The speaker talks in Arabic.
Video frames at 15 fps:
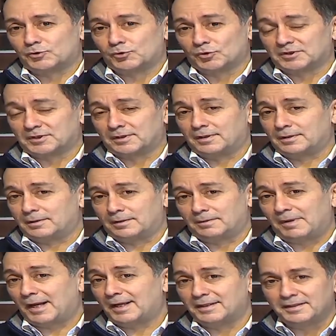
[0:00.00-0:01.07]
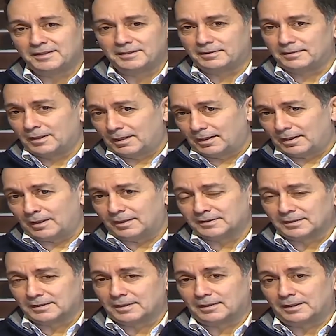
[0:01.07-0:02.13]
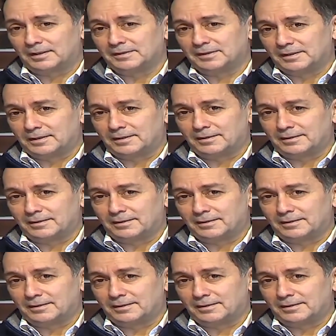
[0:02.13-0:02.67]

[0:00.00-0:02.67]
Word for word: الشرطه المحليه عند عند